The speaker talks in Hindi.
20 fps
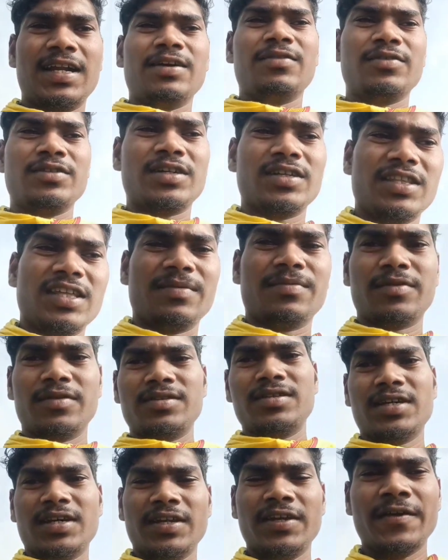खड़े हो जाते हैं
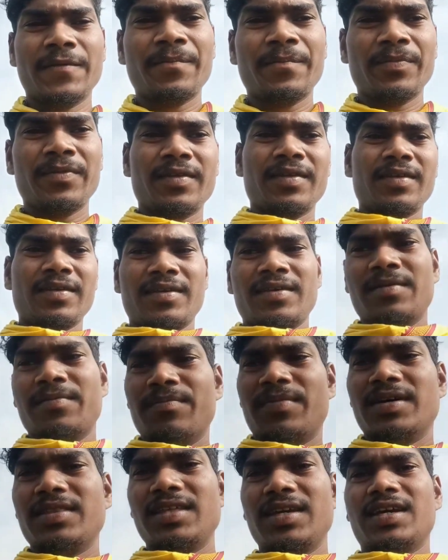बहुत सारी
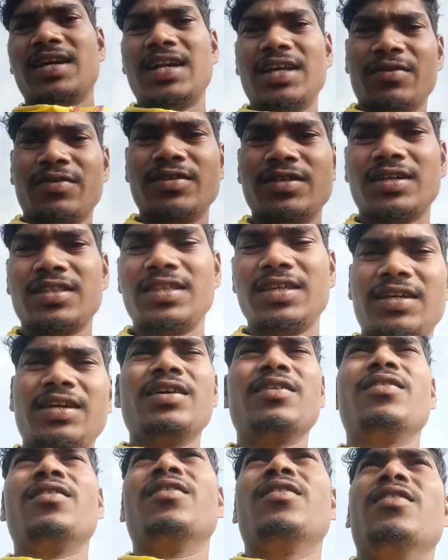बातें खड़े हो जाते
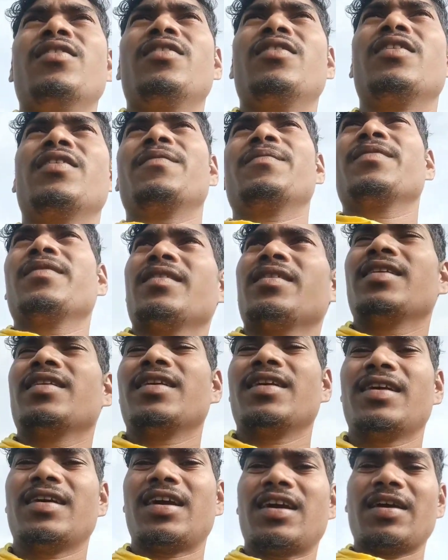हैं और
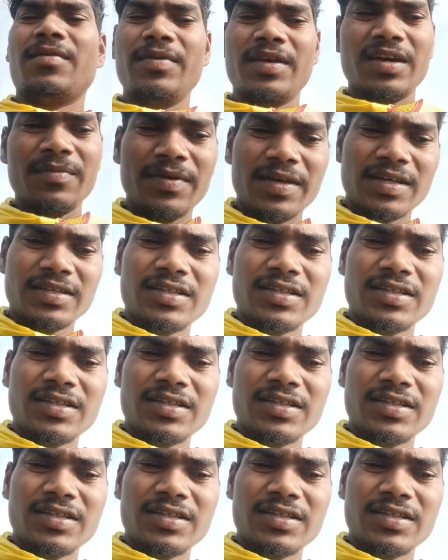कभी कभी